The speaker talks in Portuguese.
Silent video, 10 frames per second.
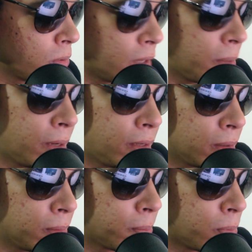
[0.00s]
embora o
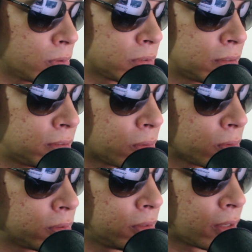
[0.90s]
game ainda possa
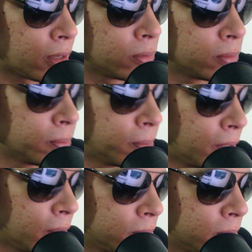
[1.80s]
ser considerado
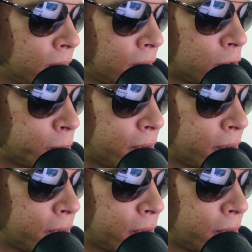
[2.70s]
belo